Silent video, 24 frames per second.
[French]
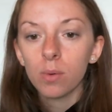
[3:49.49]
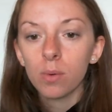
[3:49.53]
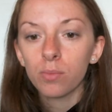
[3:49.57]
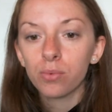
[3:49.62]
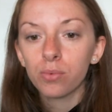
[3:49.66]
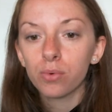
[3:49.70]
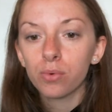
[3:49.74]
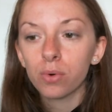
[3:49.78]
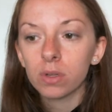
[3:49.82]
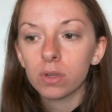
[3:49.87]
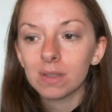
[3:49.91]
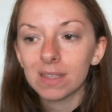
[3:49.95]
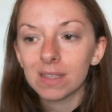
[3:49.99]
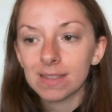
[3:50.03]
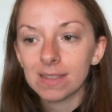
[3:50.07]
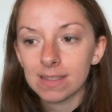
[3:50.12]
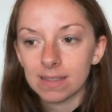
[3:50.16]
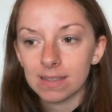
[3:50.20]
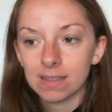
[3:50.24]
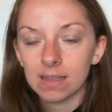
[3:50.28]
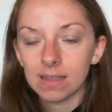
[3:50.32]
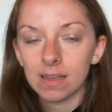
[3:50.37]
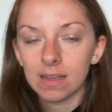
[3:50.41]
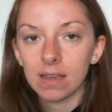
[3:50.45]
pour
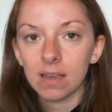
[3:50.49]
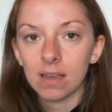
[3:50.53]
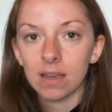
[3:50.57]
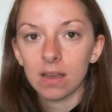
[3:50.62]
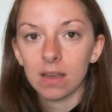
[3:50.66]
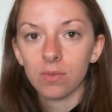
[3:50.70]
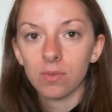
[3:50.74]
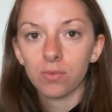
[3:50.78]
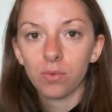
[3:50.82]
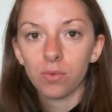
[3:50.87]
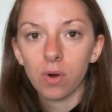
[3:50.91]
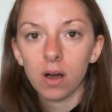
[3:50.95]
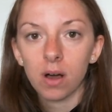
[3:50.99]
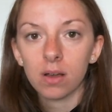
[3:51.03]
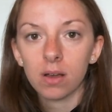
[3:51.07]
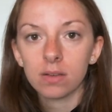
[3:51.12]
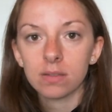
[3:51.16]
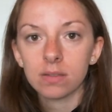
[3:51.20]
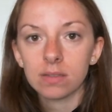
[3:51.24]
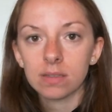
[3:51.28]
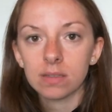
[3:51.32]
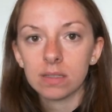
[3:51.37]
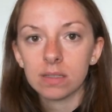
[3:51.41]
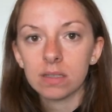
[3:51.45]
tester et voir
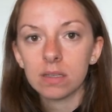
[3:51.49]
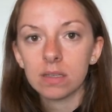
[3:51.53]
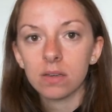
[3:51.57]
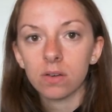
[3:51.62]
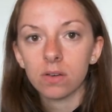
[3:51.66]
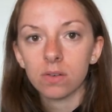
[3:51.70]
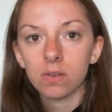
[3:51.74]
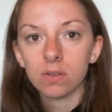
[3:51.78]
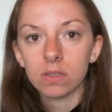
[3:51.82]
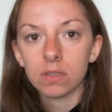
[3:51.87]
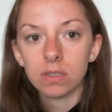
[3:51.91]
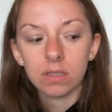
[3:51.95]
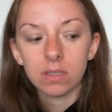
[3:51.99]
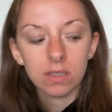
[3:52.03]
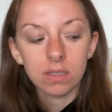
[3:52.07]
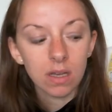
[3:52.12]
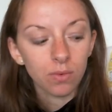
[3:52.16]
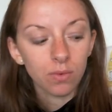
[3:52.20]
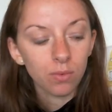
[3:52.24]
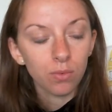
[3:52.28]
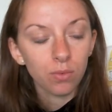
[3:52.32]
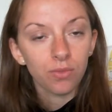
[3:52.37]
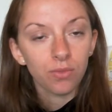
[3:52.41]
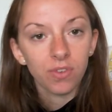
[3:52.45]
si, euh, si ça
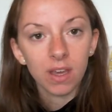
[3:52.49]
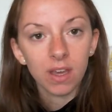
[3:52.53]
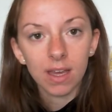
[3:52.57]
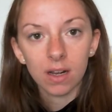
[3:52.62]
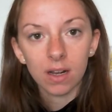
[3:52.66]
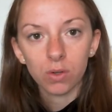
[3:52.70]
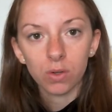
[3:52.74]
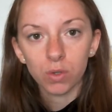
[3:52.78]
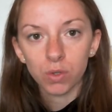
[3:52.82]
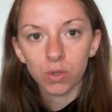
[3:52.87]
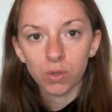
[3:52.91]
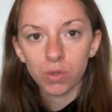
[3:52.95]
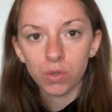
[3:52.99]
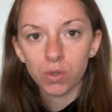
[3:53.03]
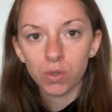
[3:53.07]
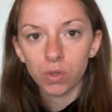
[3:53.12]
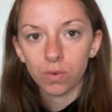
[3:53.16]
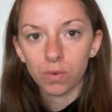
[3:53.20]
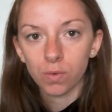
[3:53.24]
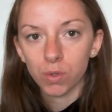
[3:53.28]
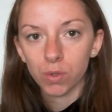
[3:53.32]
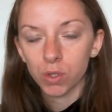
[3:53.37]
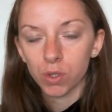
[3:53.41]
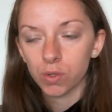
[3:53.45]
vous fait quelque chose
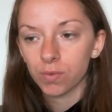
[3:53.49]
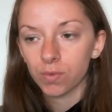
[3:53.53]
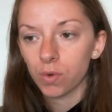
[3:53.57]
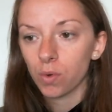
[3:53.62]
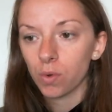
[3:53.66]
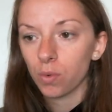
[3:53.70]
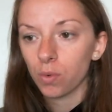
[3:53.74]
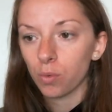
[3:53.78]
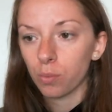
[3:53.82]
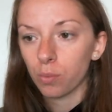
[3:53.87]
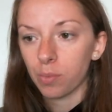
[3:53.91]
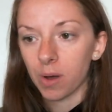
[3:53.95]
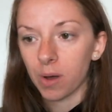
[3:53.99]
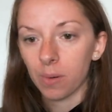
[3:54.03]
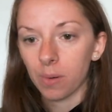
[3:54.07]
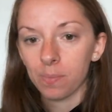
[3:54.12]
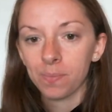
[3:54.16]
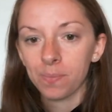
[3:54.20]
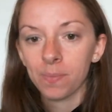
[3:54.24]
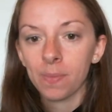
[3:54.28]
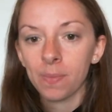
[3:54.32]
sur vos cheveux ou pas.